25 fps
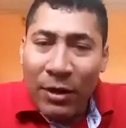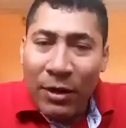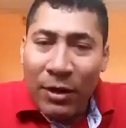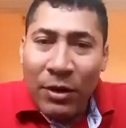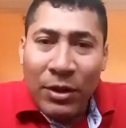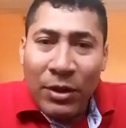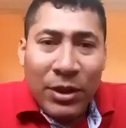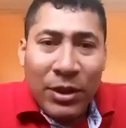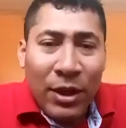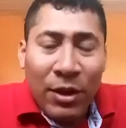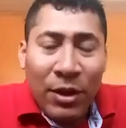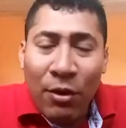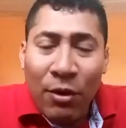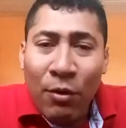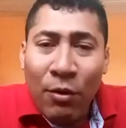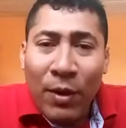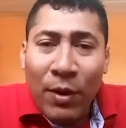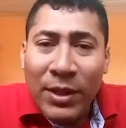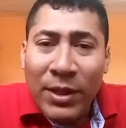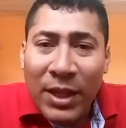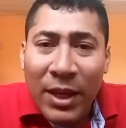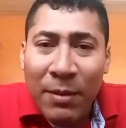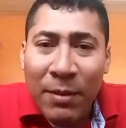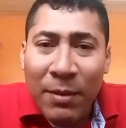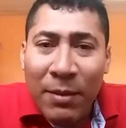si no lo
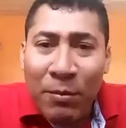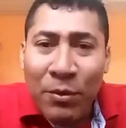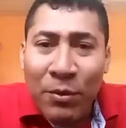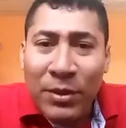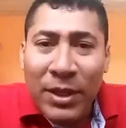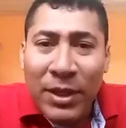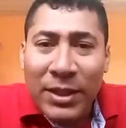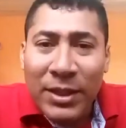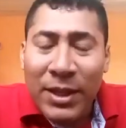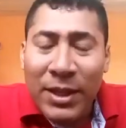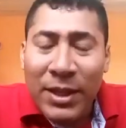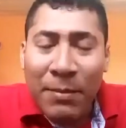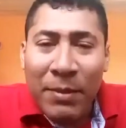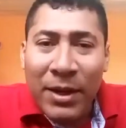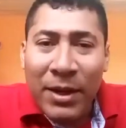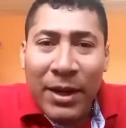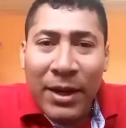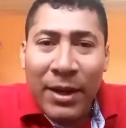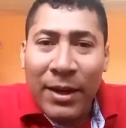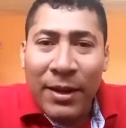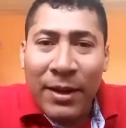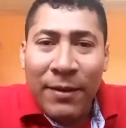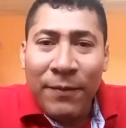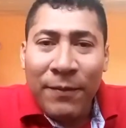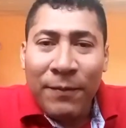hacemos de esa
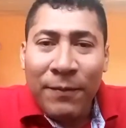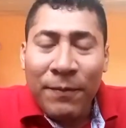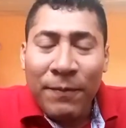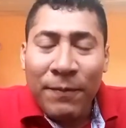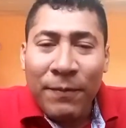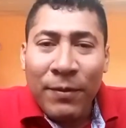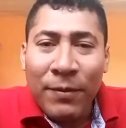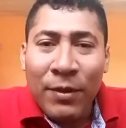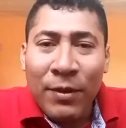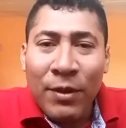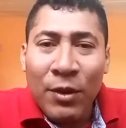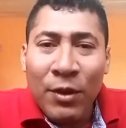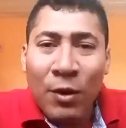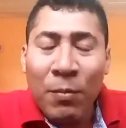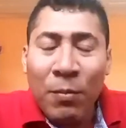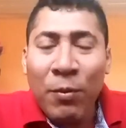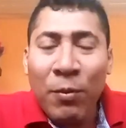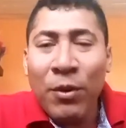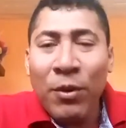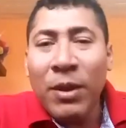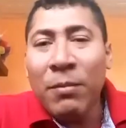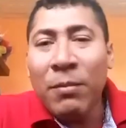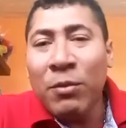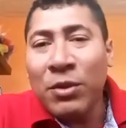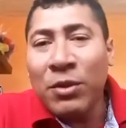manera, no
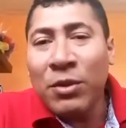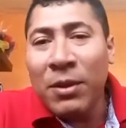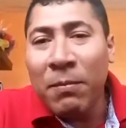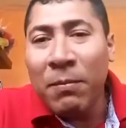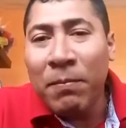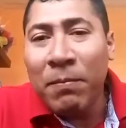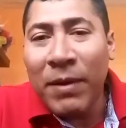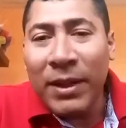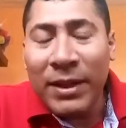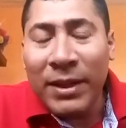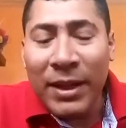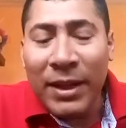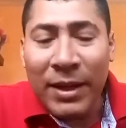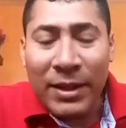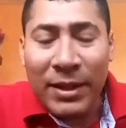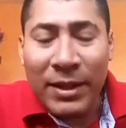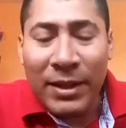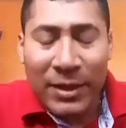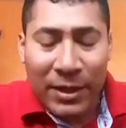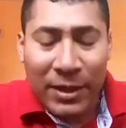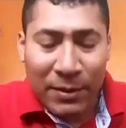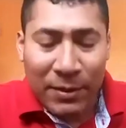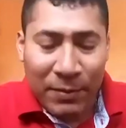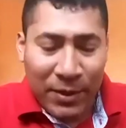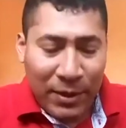podemos impactar
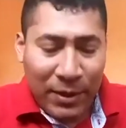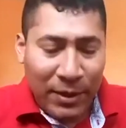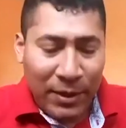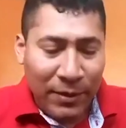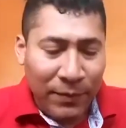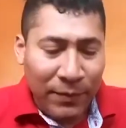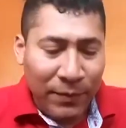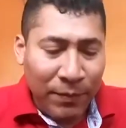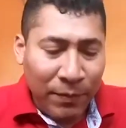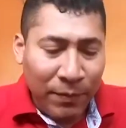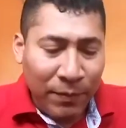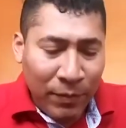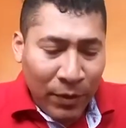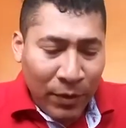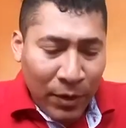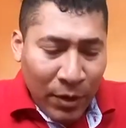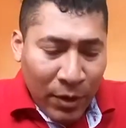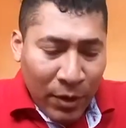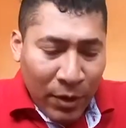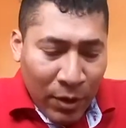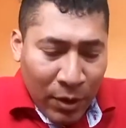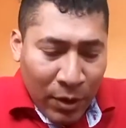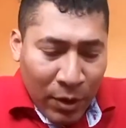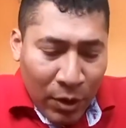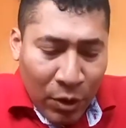esas vidas.
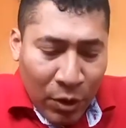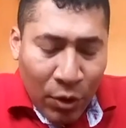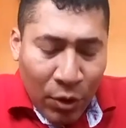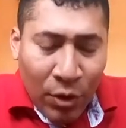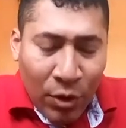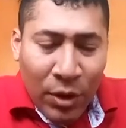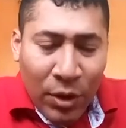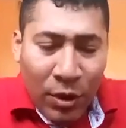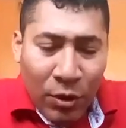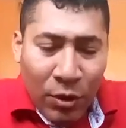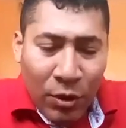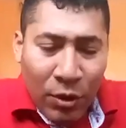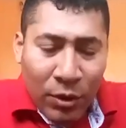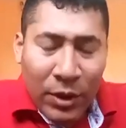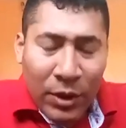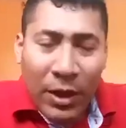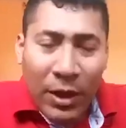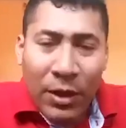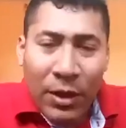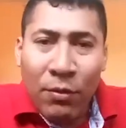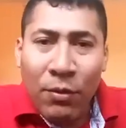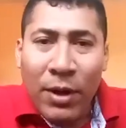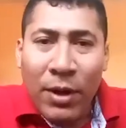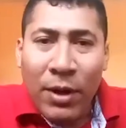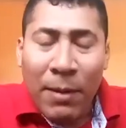Yo,
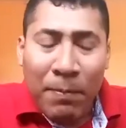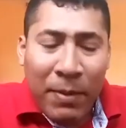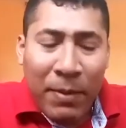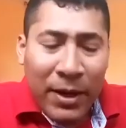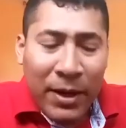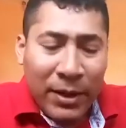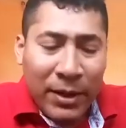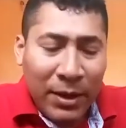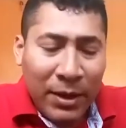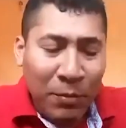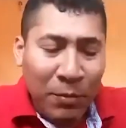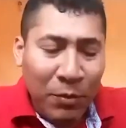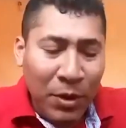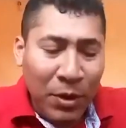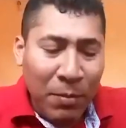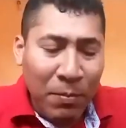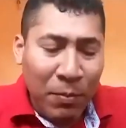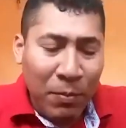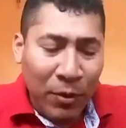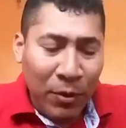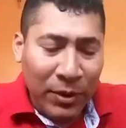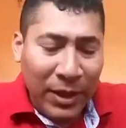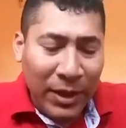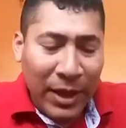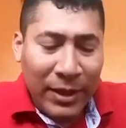tengo una parte muy
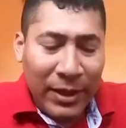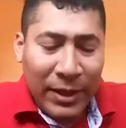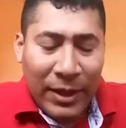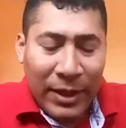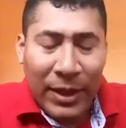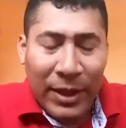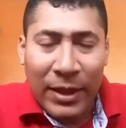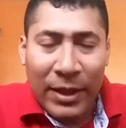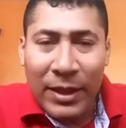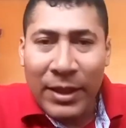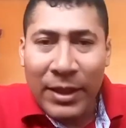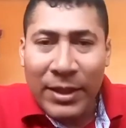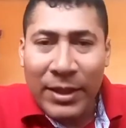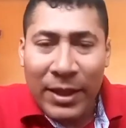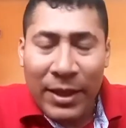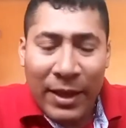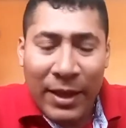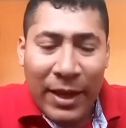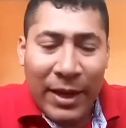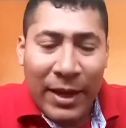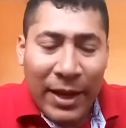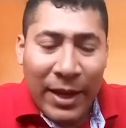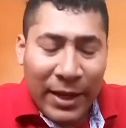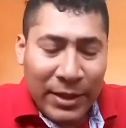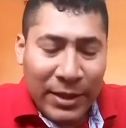importante que dice,
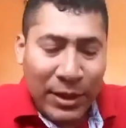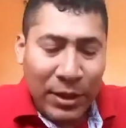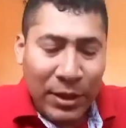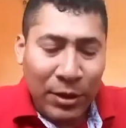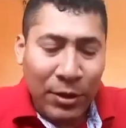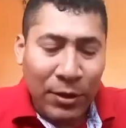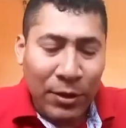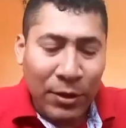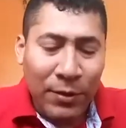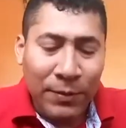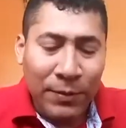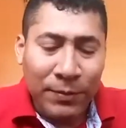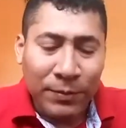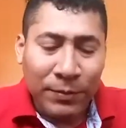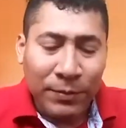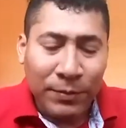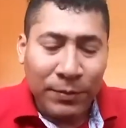el éxito,